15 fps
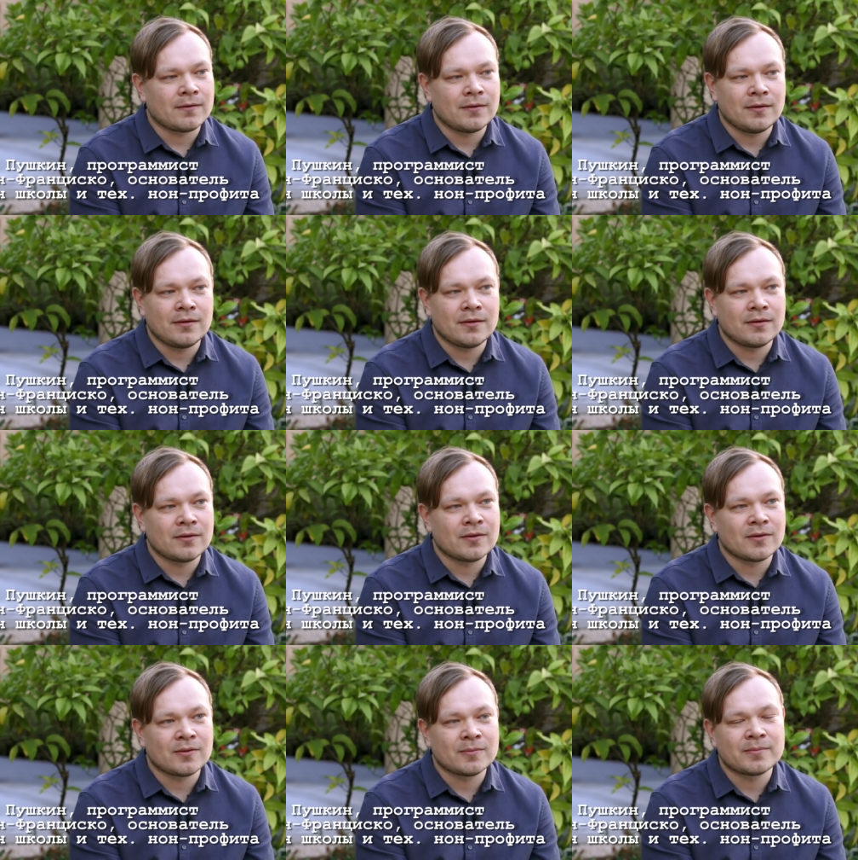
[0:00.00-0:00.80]

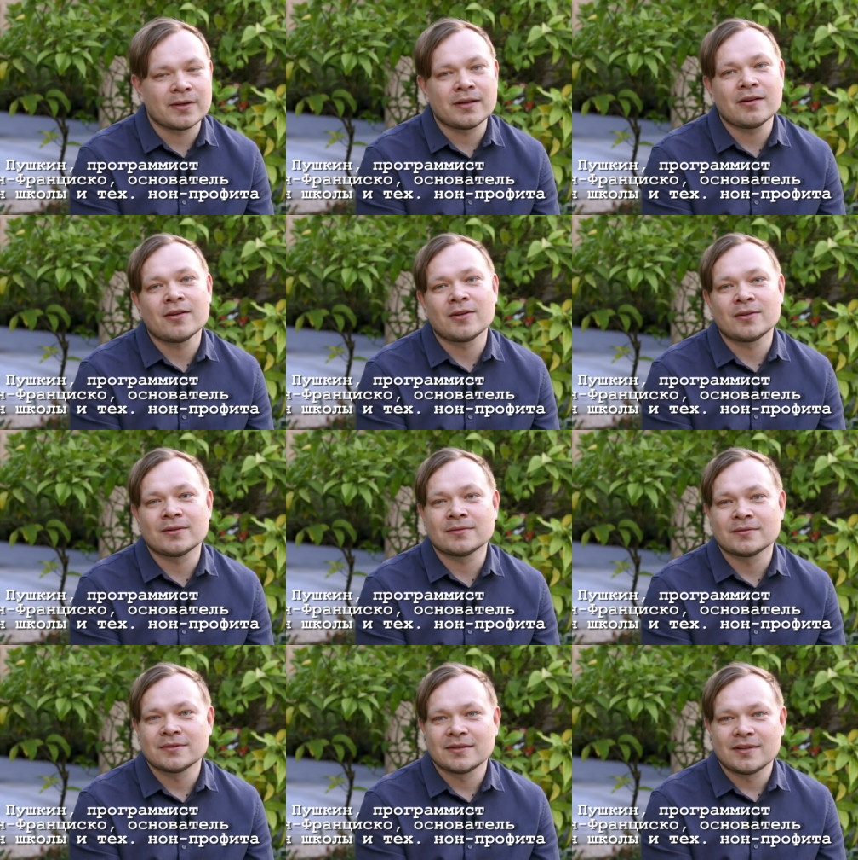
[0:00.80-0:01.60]
и приехал
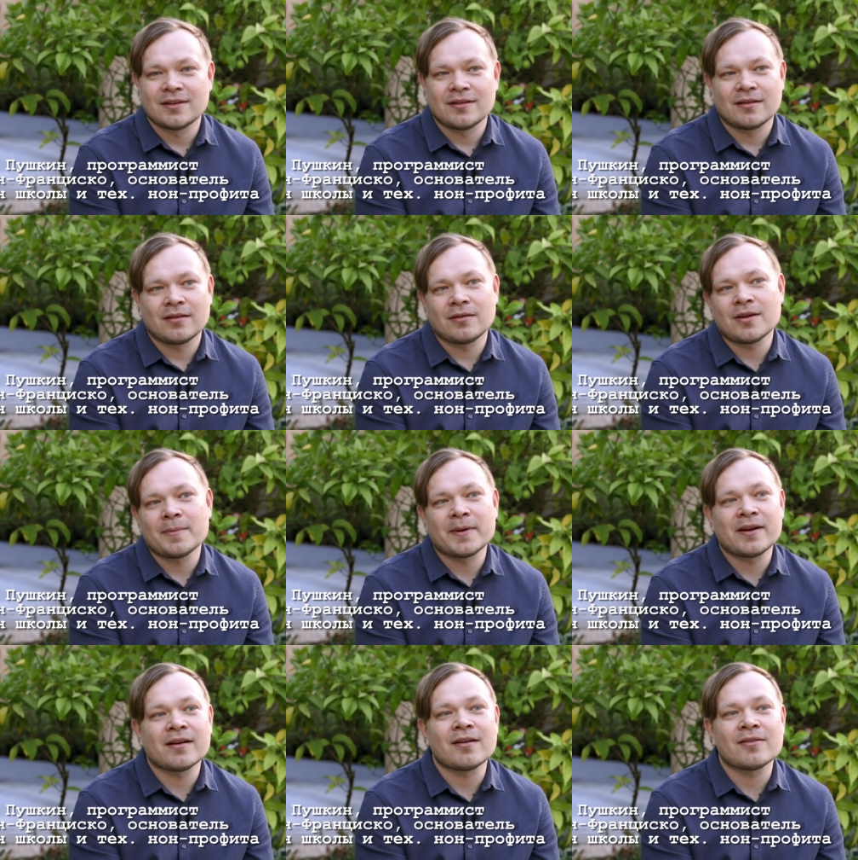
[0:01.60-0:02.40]
я
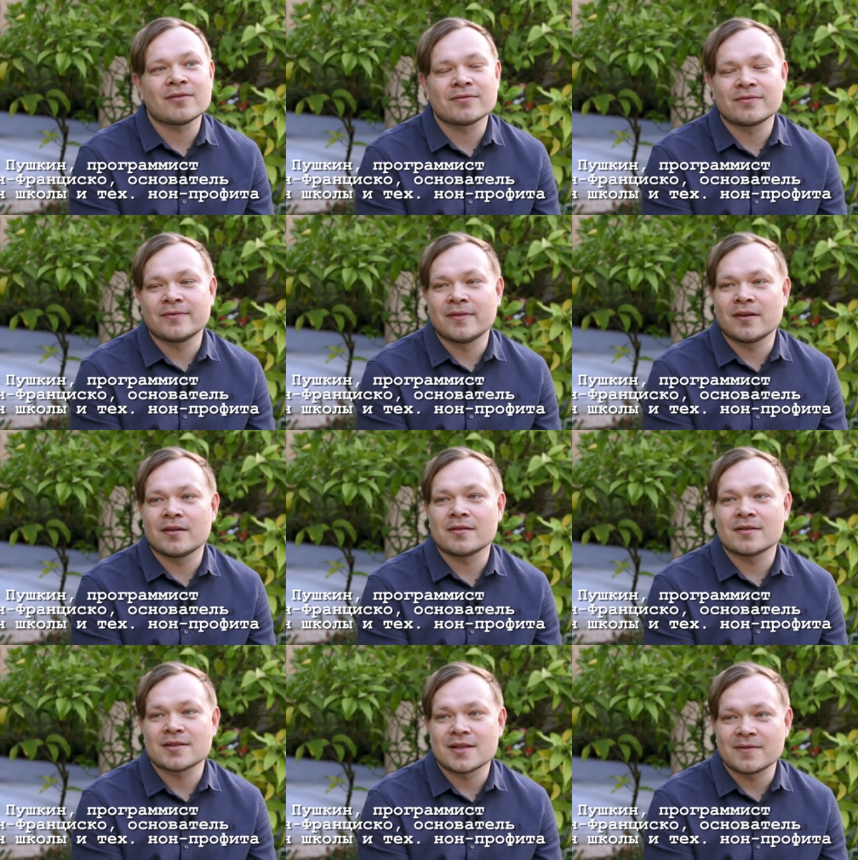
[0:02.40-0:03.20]
приехал
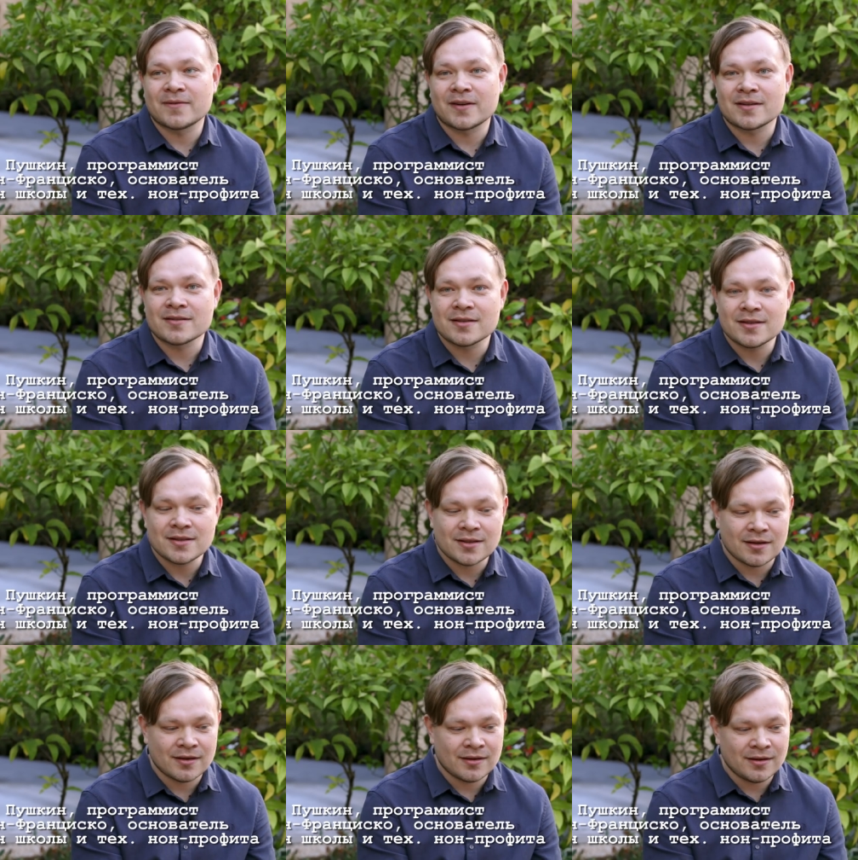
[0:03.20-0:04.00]
в э,
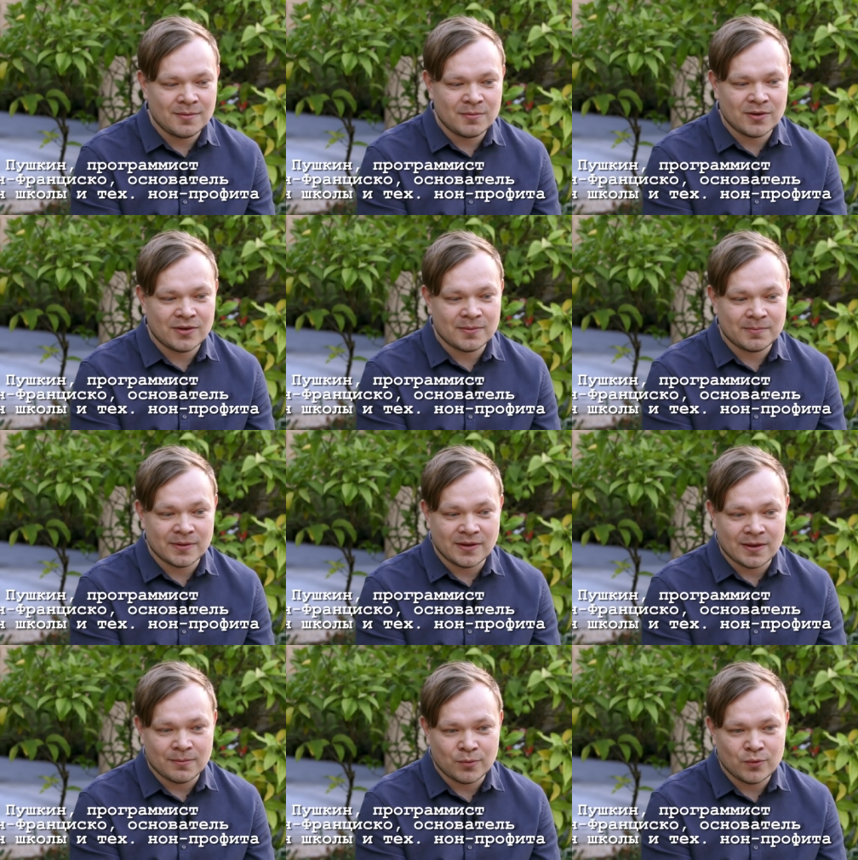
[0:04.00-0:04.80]
Сан-Франциско именно
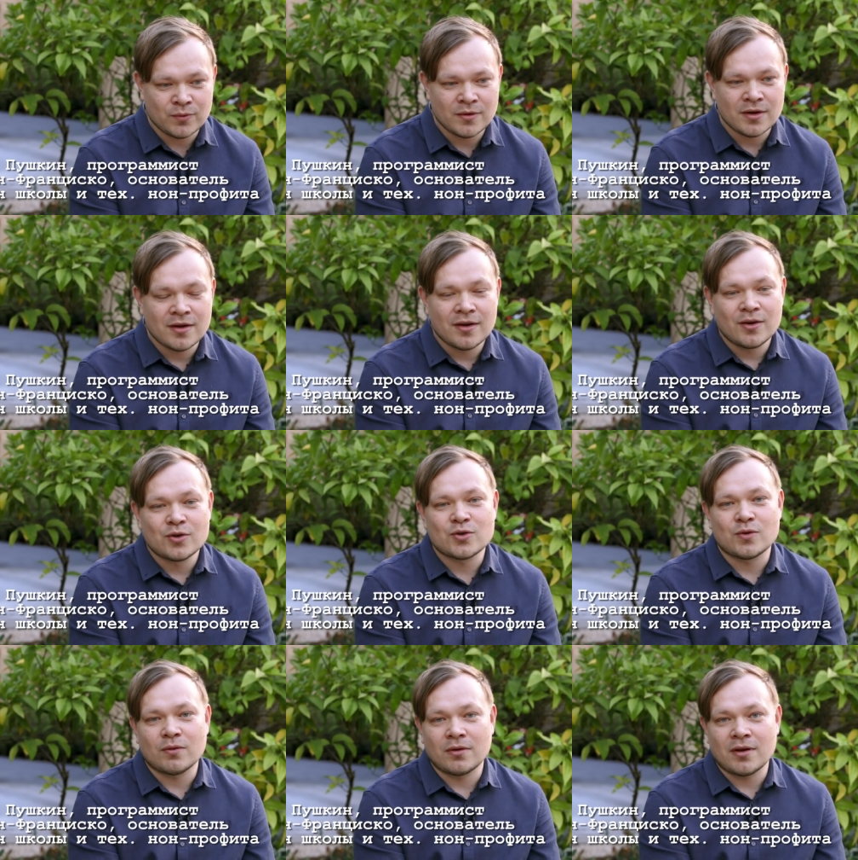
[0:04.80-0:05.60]
потому,
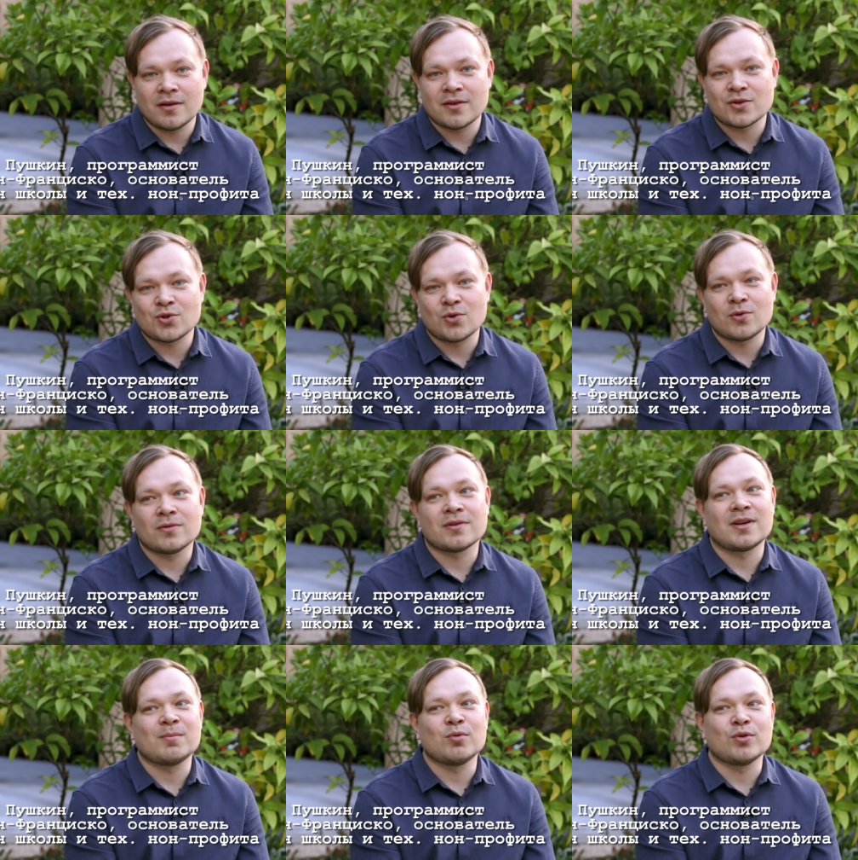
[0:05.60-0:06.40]
что я нашел
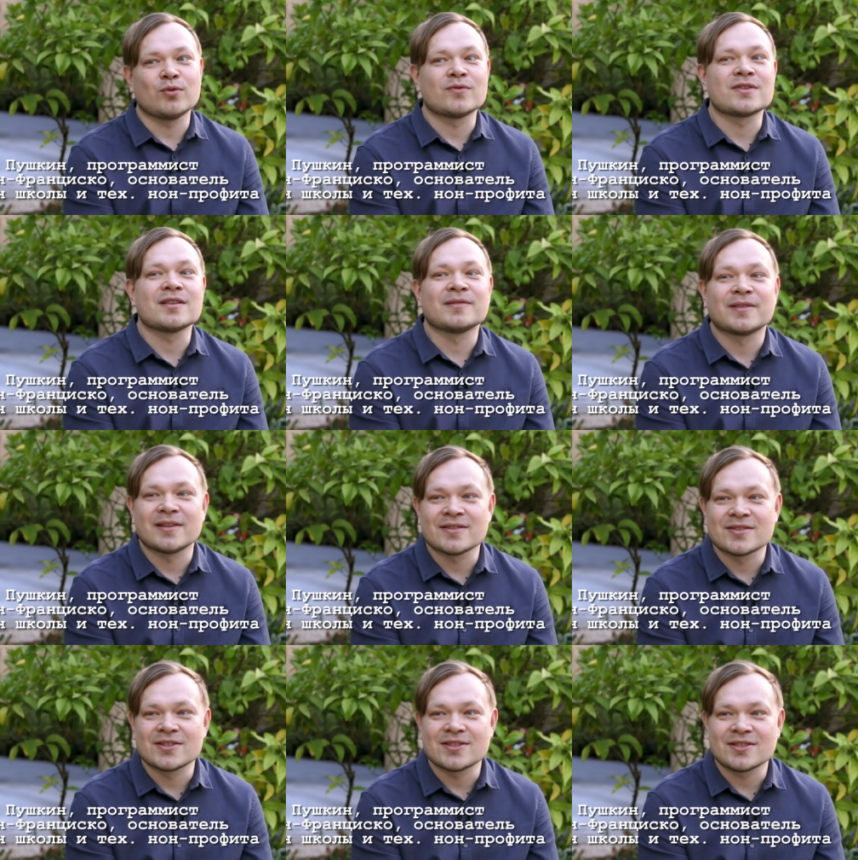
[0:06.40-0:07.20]
работу в
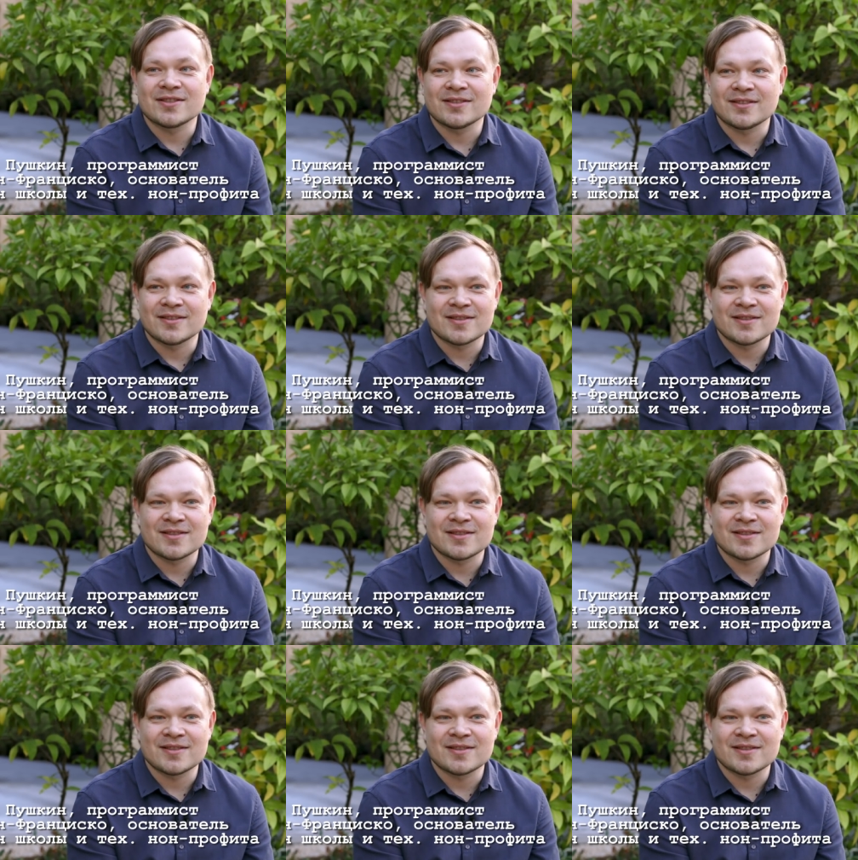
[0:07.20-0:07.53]
Сан-Франциско.